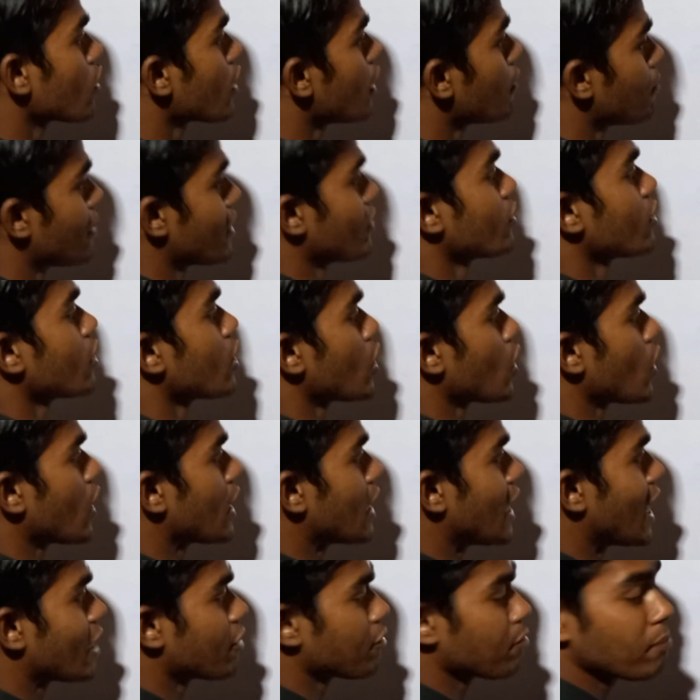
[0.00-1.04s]
होगा पंद्रह होगा
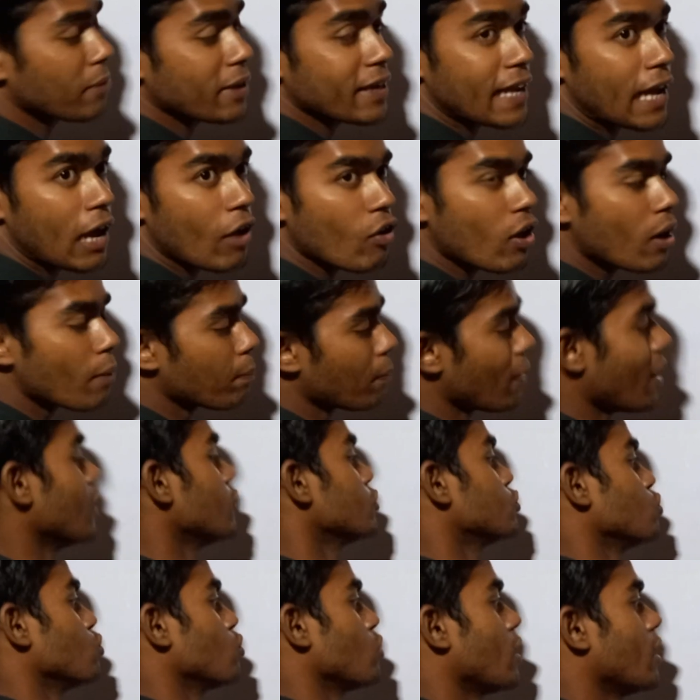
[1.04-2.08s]
लास्ट में क्या होगा
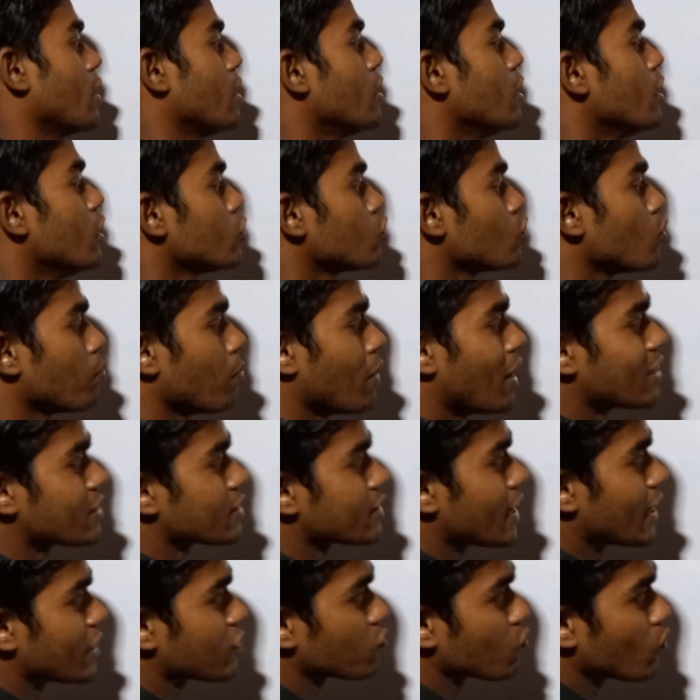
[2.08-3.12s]
पांच होगा तो पांच
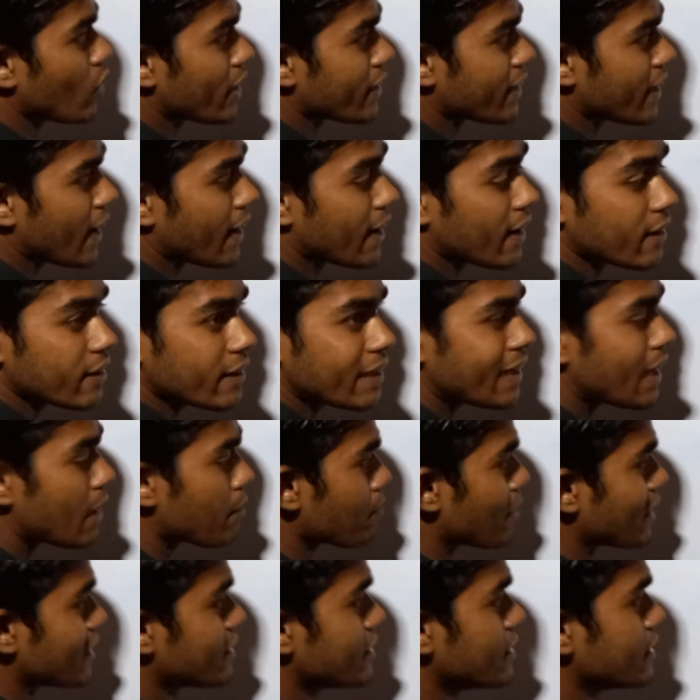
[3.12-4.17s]
का स्क्वायर क्या कर देना
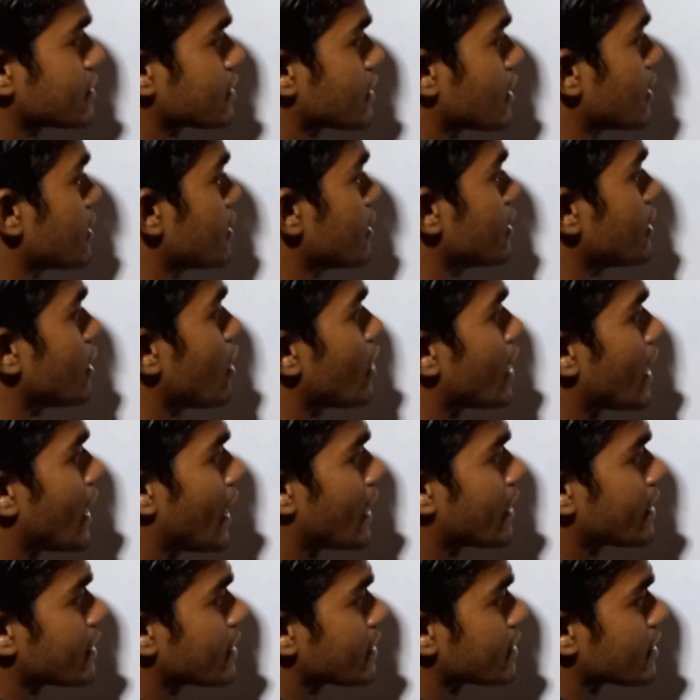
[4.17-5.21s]
पच्चीस कर देना और
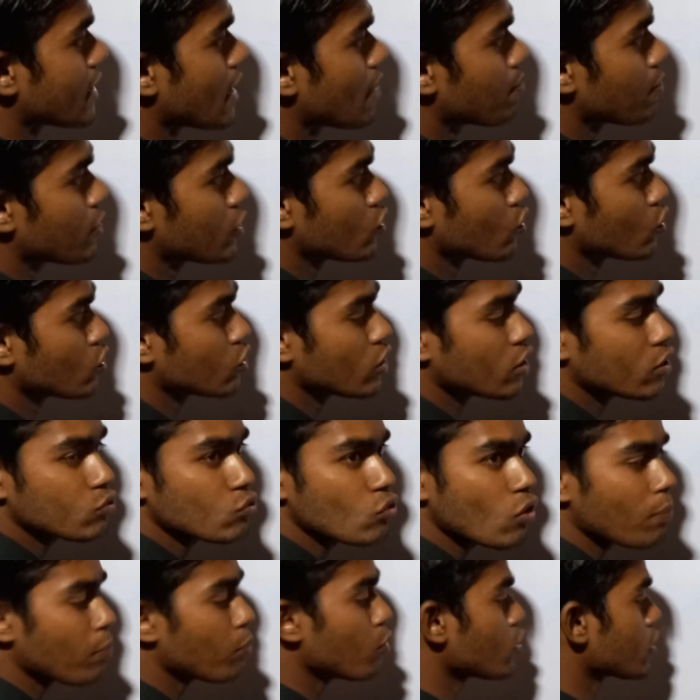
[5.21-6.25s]
एन के जगह पे जो जो है
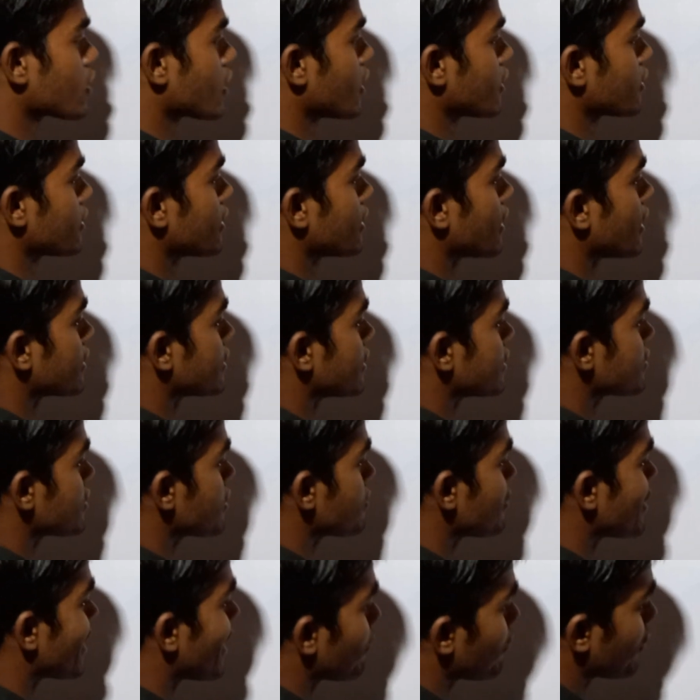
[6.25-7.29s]
उसको पुट कर देना जैसे
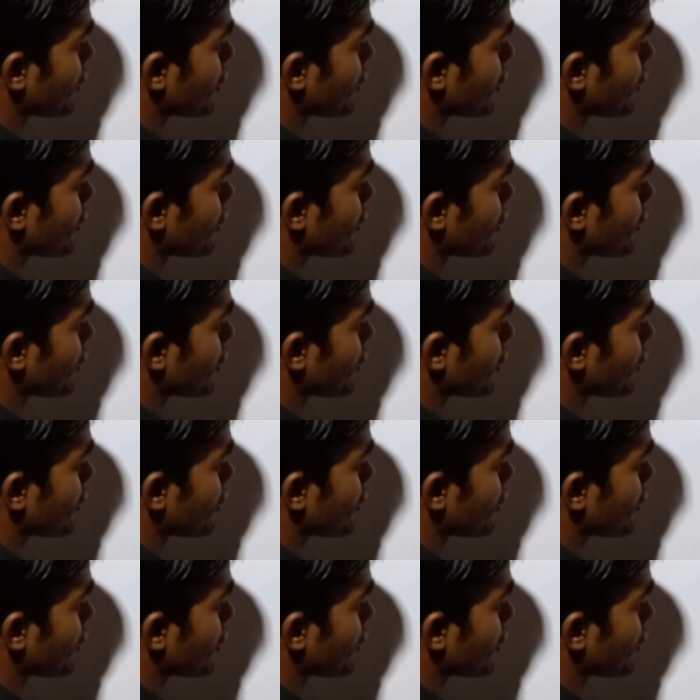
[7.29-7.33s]
मेरा